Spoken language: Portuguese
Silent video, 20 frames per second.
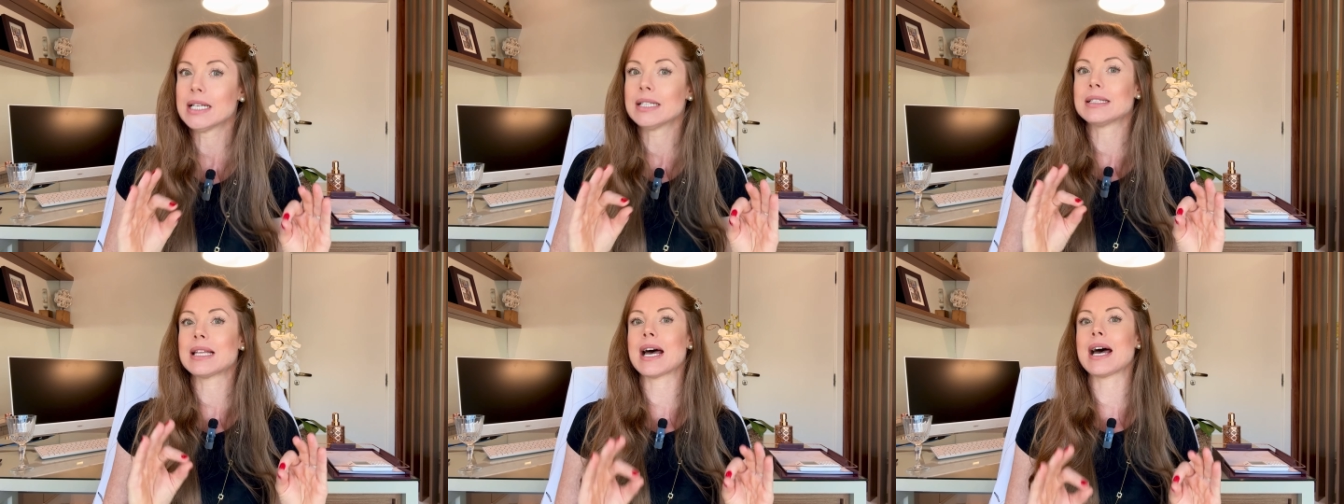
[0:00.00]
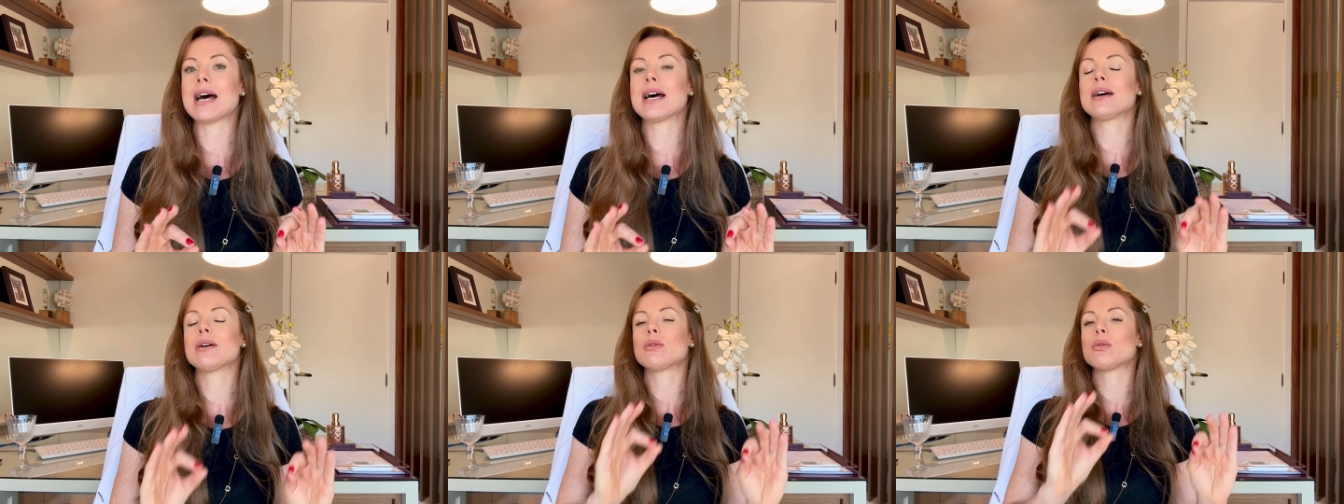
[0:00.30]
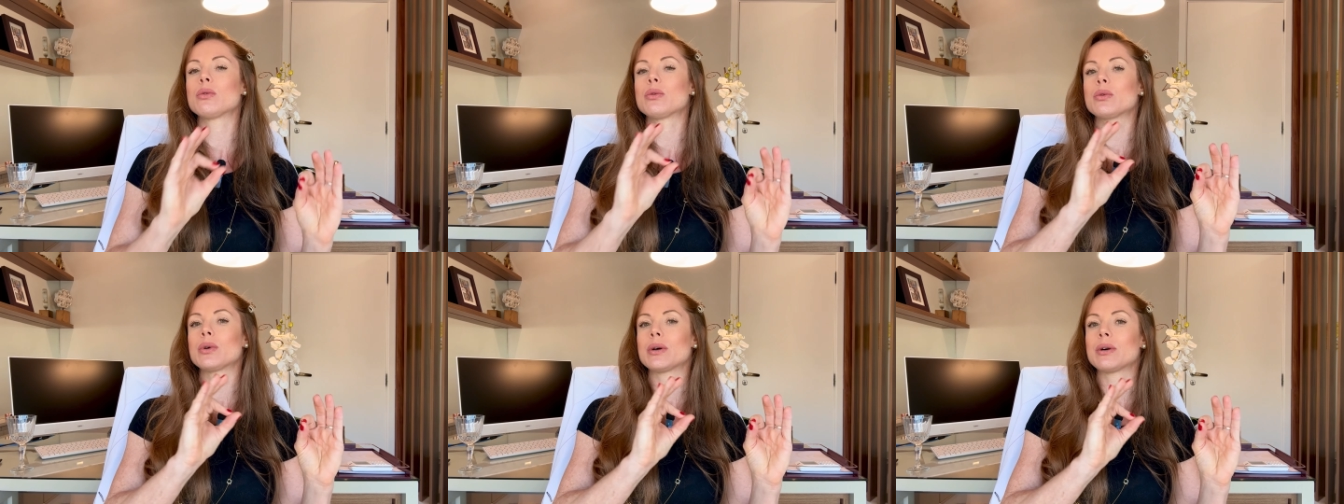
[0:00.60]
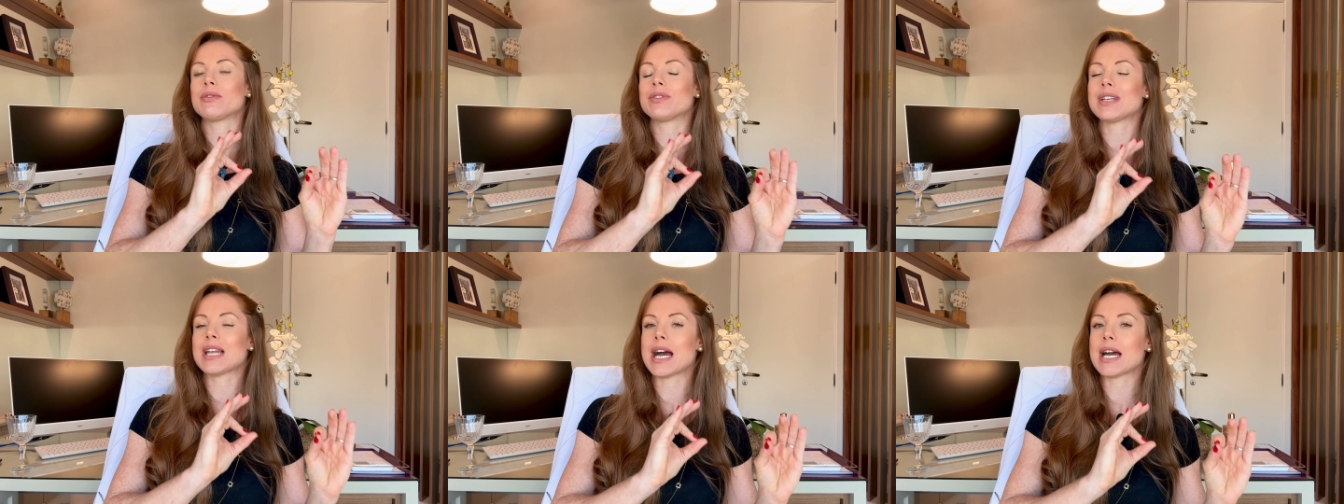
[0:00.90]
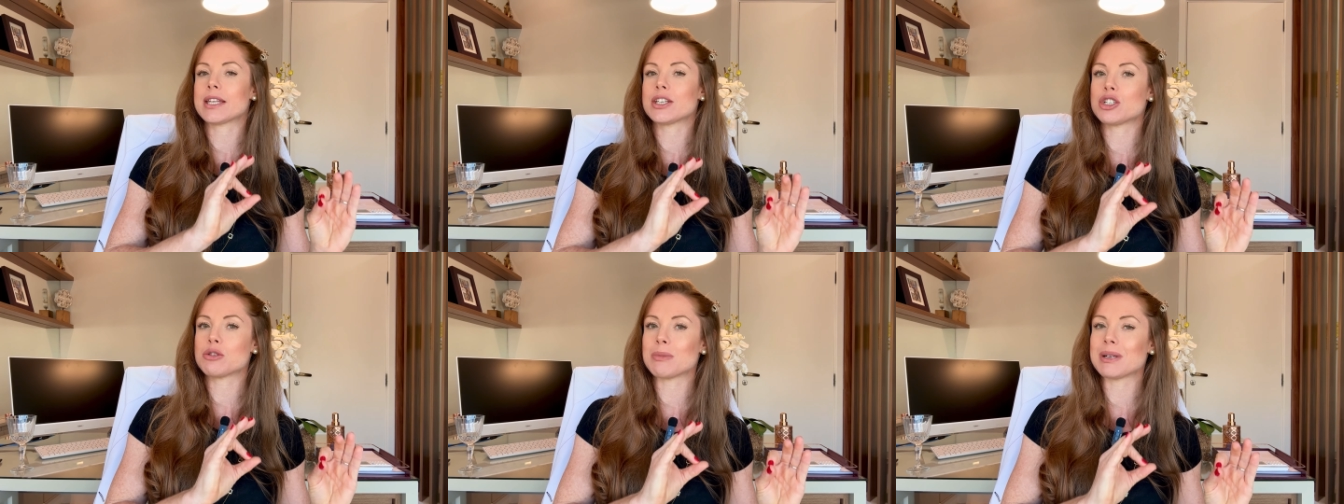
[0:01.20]
tá, o
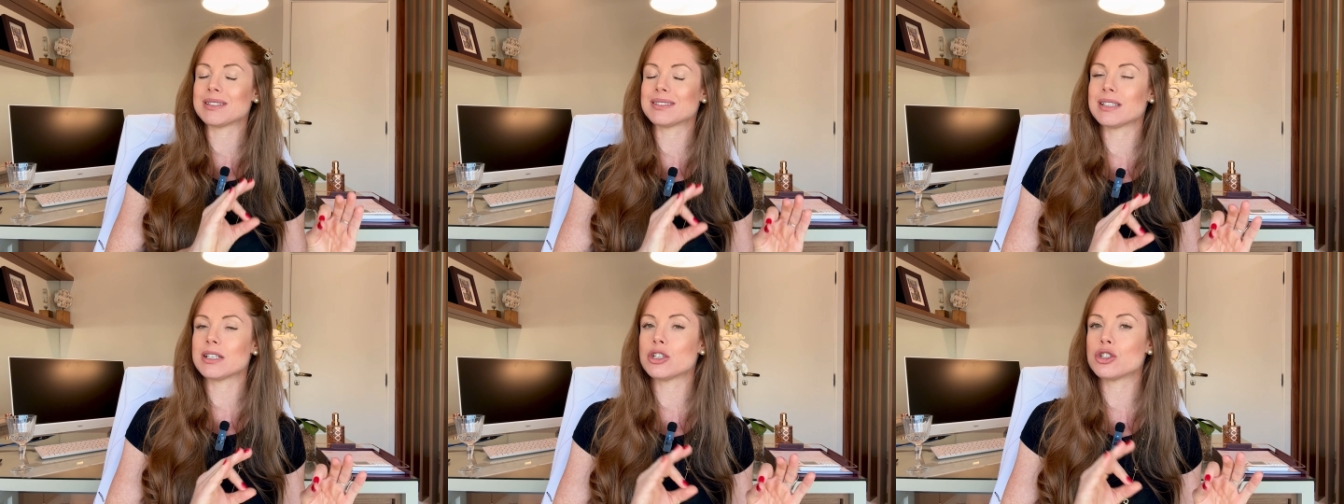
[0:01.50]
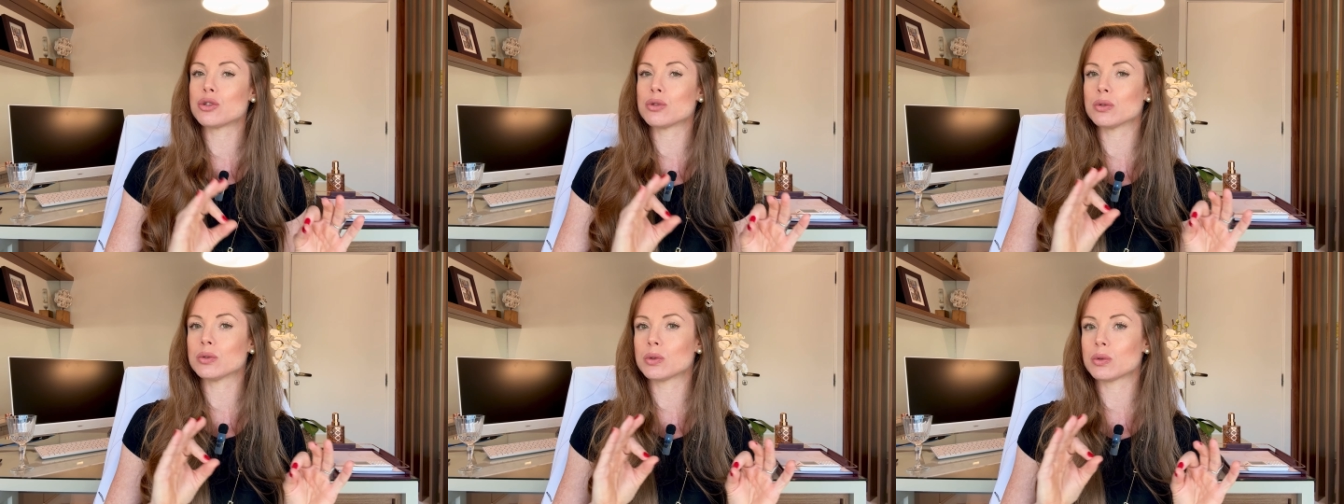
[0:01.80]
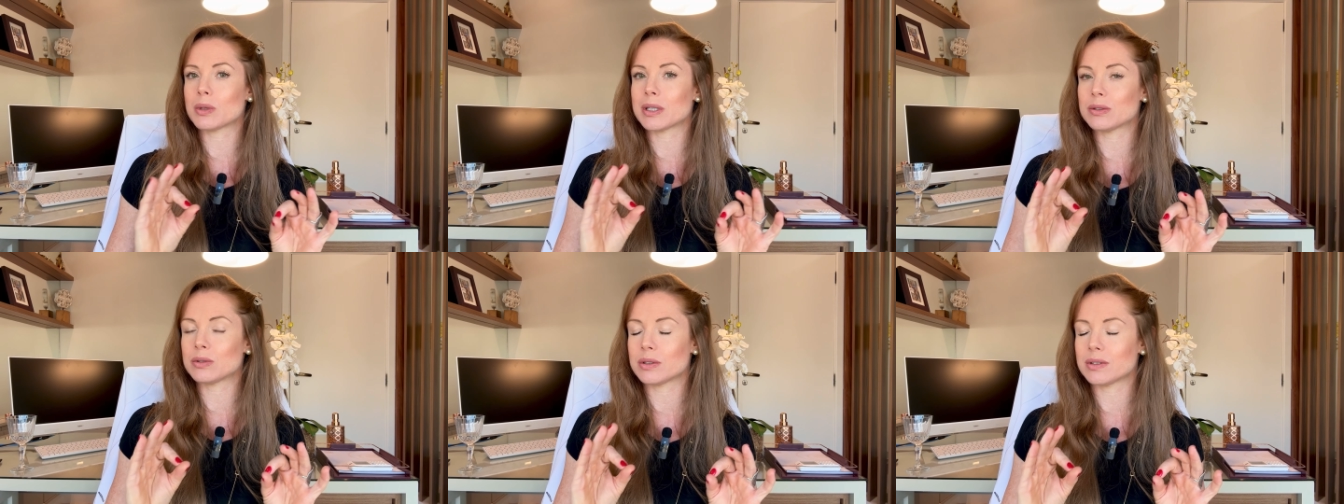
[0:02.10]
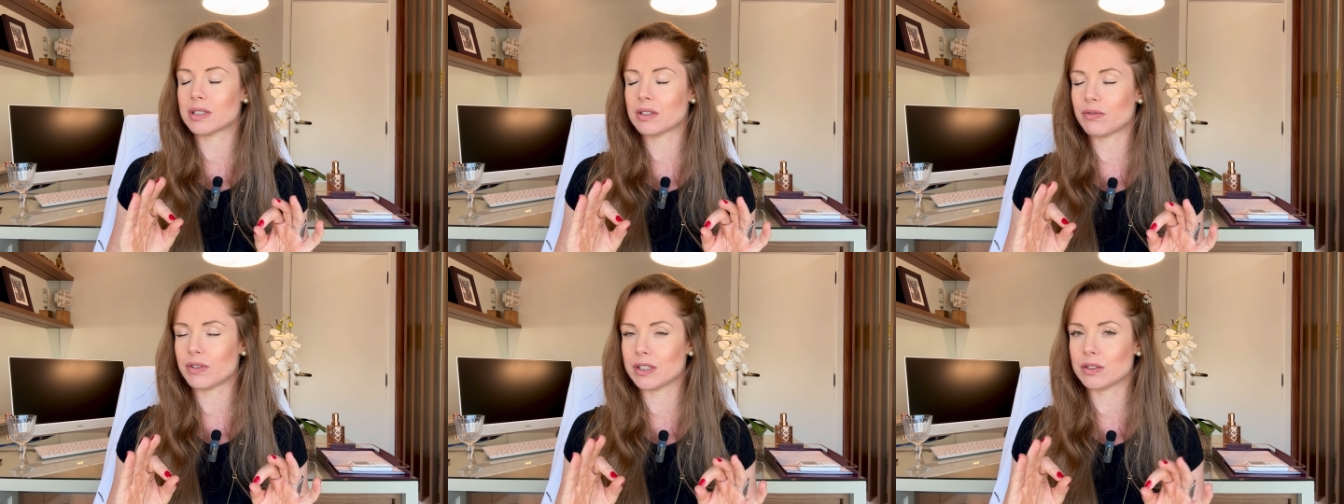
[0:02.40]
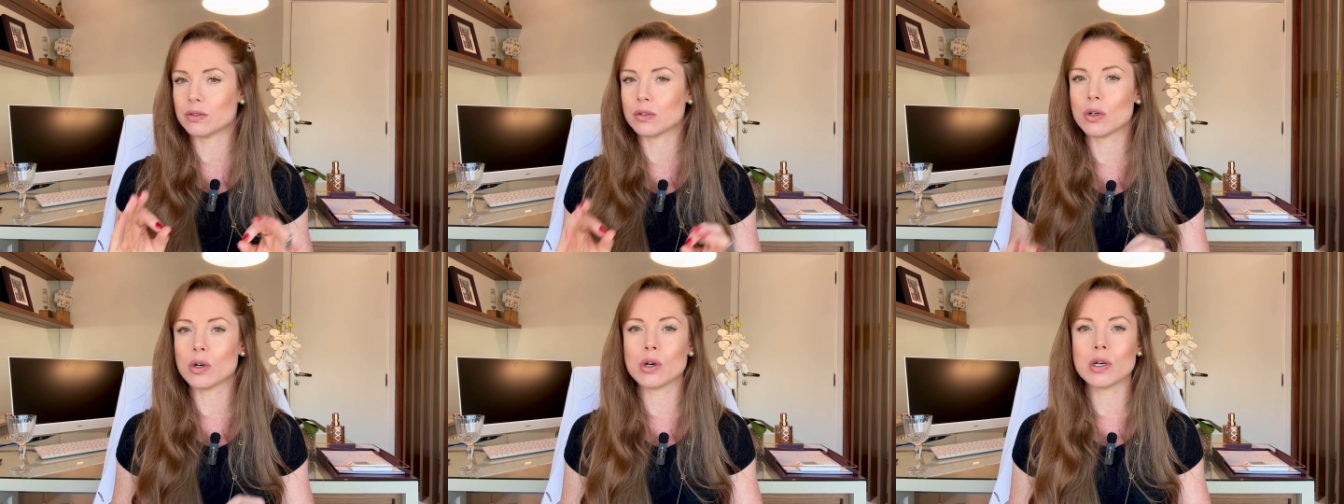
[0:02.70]
vinagre de maçã junto com as suas
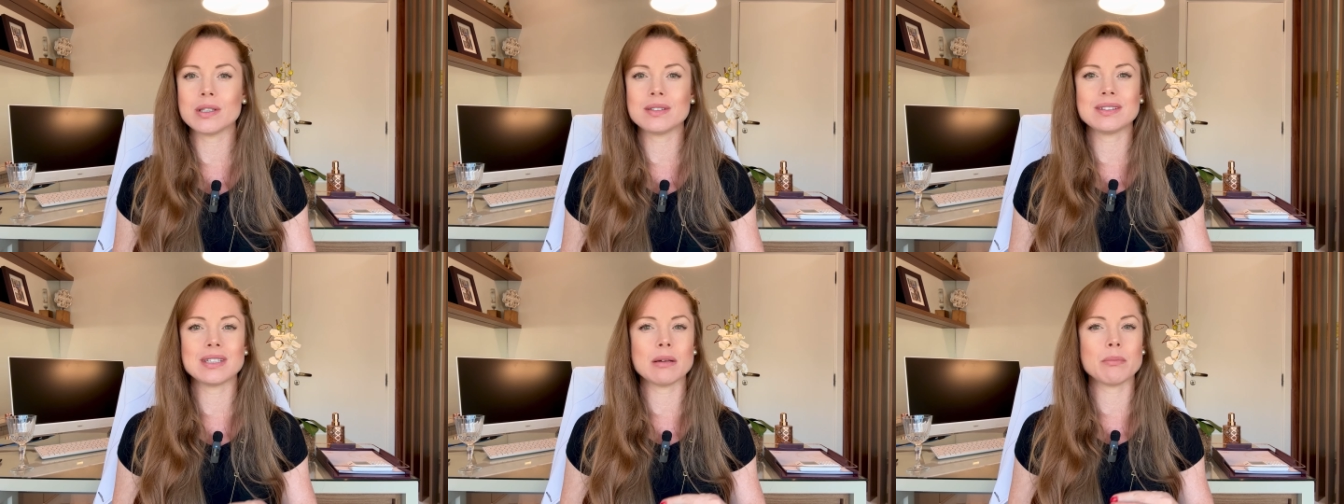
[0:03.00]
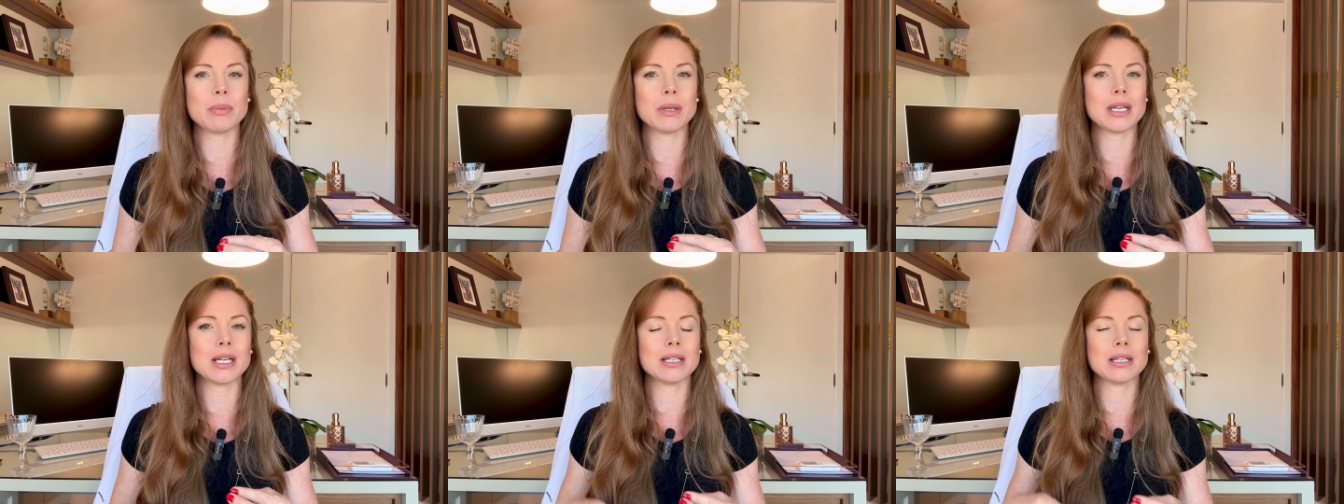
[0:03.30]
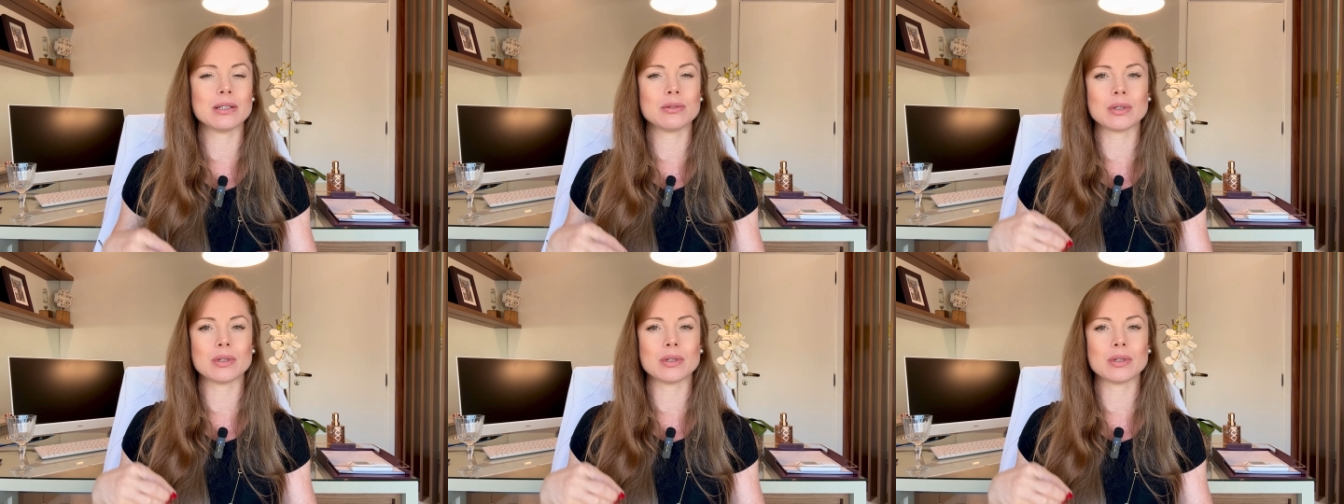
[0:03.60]
refeições, temperando as